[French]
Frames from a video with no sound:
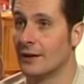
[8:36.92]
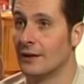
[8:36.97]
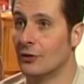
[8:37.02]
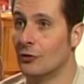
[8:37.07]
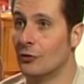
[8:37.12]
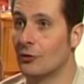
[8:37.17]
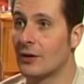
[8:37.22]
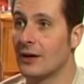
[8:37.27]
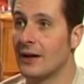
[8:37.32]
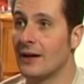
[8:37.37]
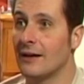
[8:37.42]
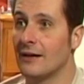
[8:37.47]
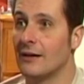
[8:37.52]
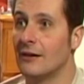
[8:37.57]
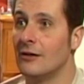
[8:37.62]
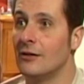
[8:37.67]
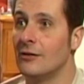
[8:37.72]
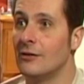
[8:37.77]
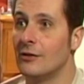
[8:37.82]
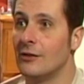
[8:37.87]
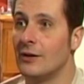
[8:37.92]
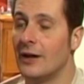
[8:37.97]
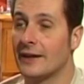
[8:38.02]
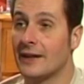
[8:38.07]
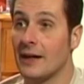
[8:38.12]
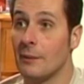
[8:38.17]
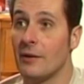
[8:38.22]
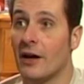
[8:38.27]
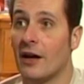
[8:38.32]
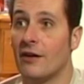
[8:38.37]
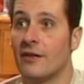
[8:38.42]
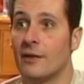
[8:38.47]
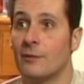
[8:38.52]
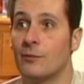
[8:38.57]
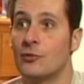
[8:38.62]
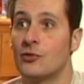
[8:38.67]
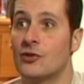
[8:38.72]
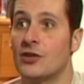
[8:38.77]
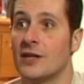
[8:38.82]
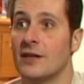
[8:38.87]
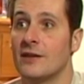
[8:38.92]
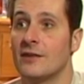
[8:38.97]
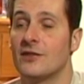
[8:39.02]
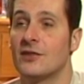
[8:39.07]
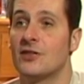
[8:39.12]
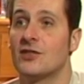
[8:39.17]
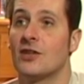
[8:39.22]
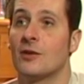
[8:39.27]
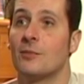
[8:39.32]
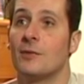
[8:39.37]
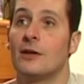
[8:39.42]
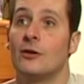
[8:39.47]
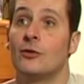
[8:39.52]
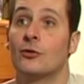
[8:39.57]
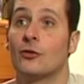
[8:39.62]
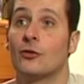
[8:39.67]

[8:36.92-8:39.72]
Donc là, la caméra va bouger. Si j'emmène le